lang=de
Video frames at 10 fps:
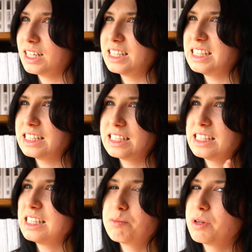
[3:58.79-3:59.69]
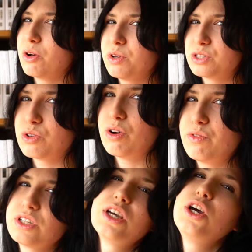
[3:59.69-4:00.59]
Die, die sieht man auch so
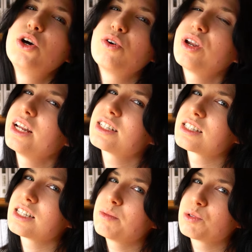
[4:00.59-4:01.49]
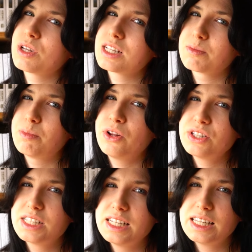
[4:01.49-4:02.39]
oft. Und dann ist es eben so, dass
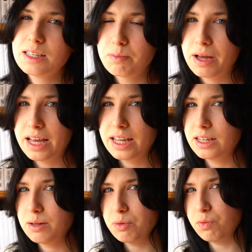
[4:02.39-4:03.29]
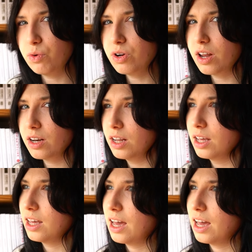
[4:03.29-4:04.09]
plötzlich bei den Bewohnern